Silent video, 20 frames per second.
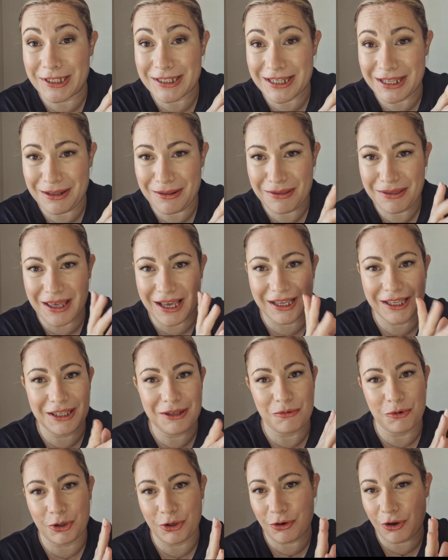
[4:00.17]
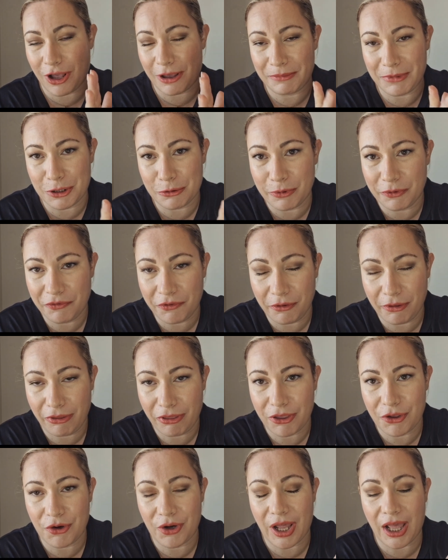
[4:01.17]
horas que dice aquí, bueno, a mí no me
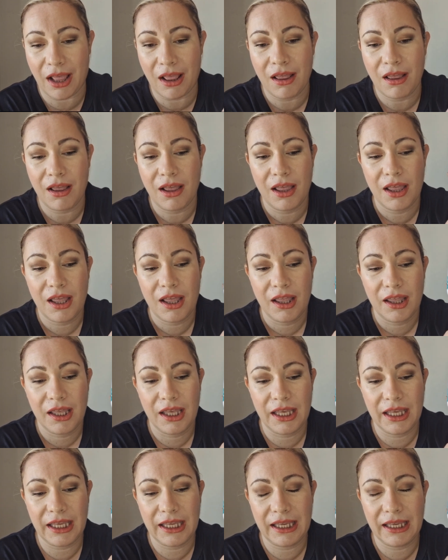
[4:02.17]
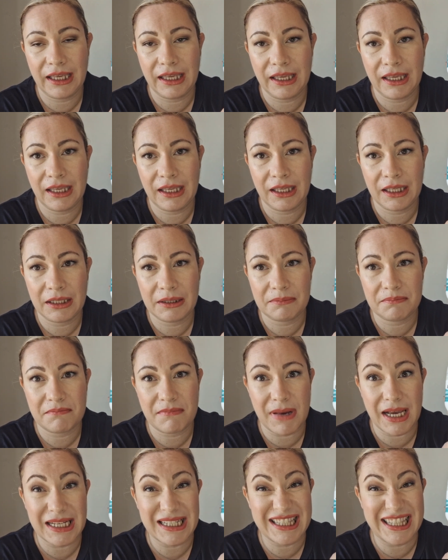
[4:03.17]
funciona eh,
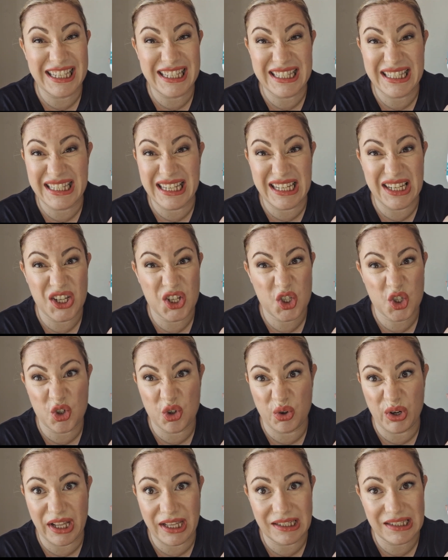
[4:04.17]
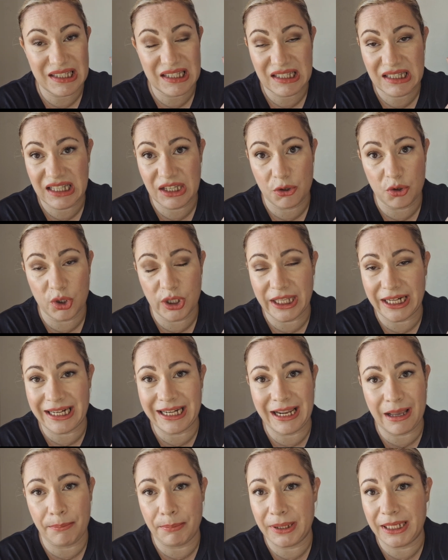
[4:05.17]
más de 6 horas. Tengo que
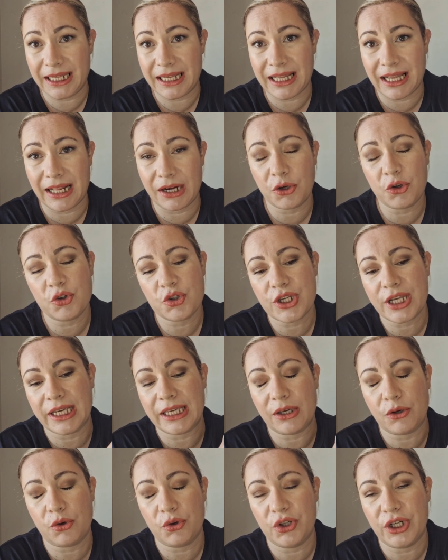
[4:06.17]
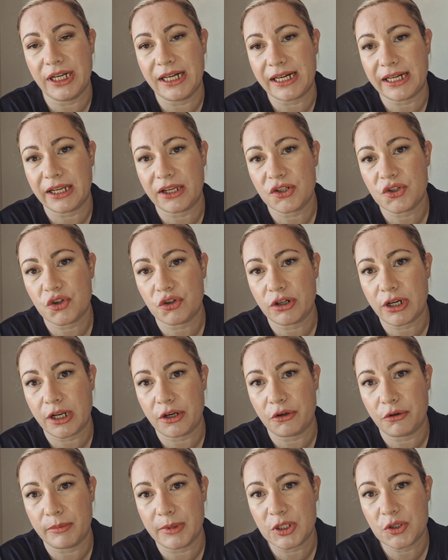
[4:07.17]
reaplicar, cosa que con el
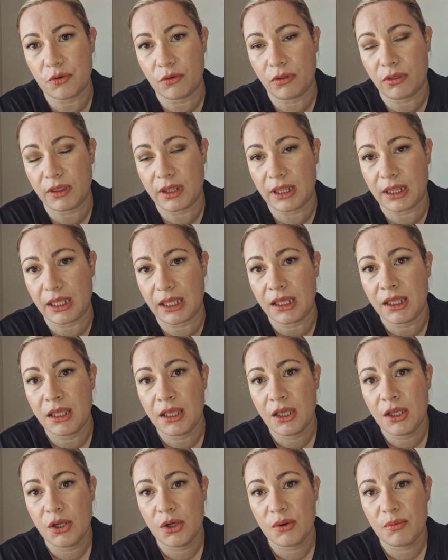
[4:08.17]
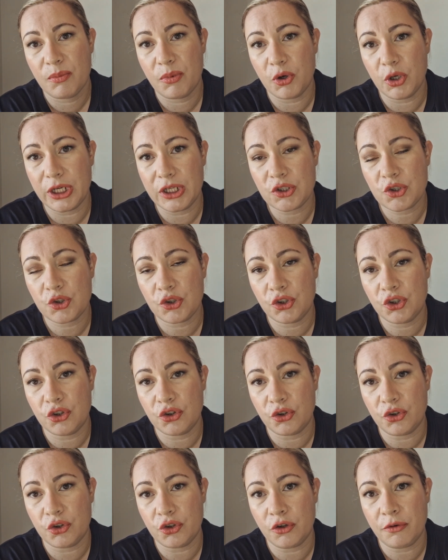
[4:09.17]
Rexona no me sucede. Por eso
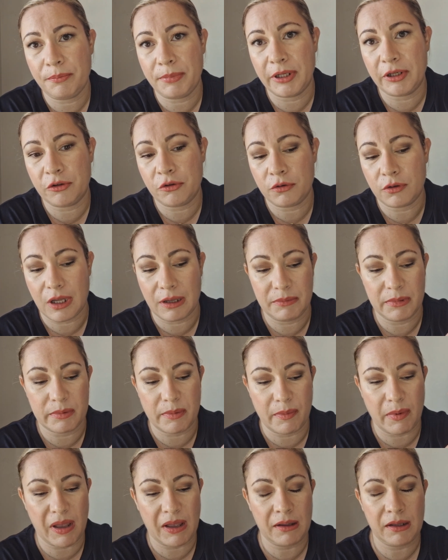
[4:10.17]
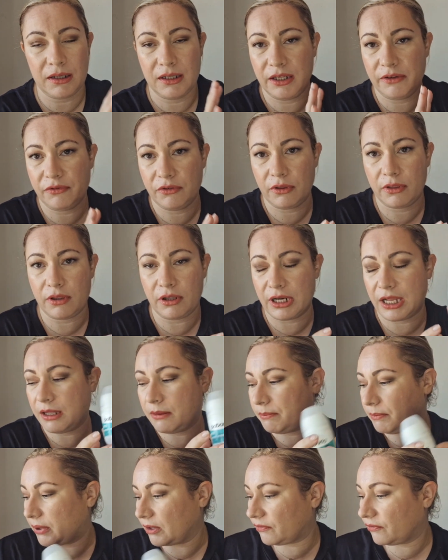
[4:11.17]
yo no, pero a mi mamá le
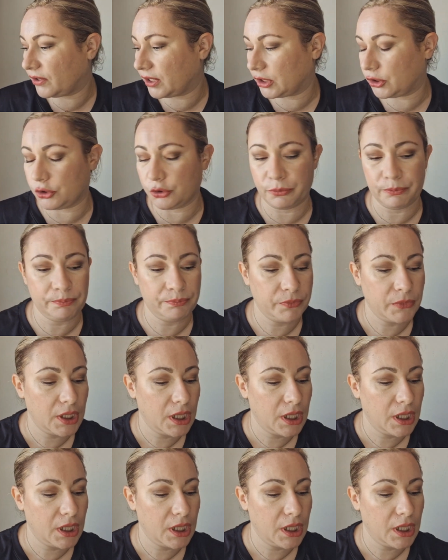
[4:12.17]
funciona perfecto.